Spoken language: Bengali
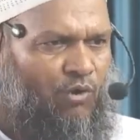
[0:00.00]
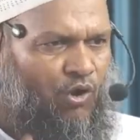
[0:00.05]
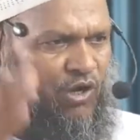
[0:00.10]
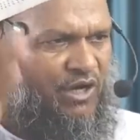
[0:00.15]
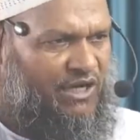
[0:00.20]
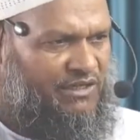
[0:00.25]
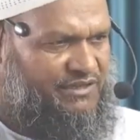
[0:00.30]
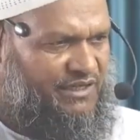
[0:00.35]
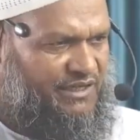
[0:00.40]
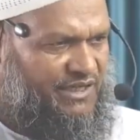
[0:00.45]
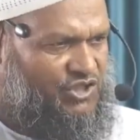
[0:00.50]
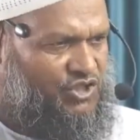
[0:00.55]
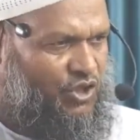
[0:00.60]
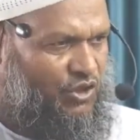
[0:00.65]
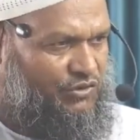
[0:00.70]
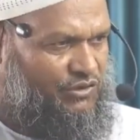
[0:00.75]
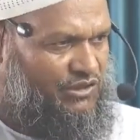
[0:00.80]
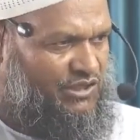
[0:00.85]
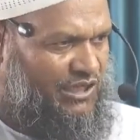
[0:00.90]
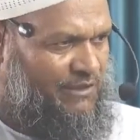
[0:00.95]
মহিলাদেরকে
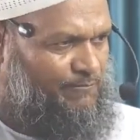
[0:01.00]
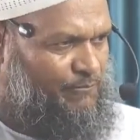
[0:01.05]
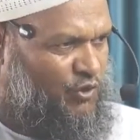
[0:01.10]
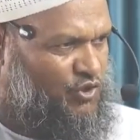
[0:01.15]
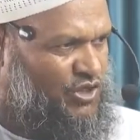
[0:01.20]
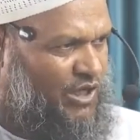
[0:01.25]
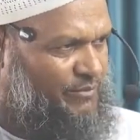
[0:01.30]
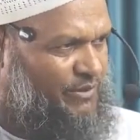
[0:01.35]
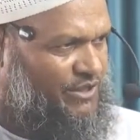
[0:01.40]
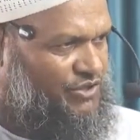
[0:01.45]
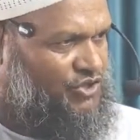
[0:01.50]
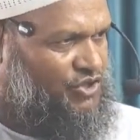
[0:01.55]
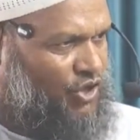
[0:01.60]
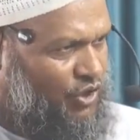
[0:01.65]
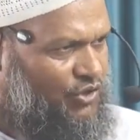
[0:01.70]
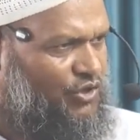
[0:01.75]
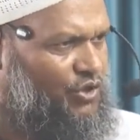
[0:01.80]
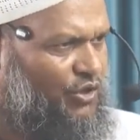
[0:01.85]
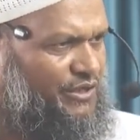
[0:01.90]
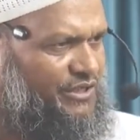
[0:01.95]
সন্তান প্রসাবের
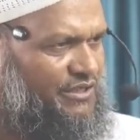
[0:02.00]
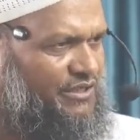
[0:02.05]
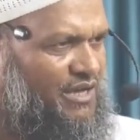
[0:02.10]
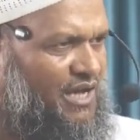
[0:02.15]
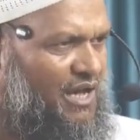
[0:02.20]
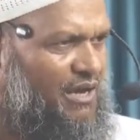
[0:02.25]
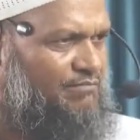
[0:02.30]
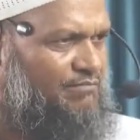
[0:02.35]
জন্যই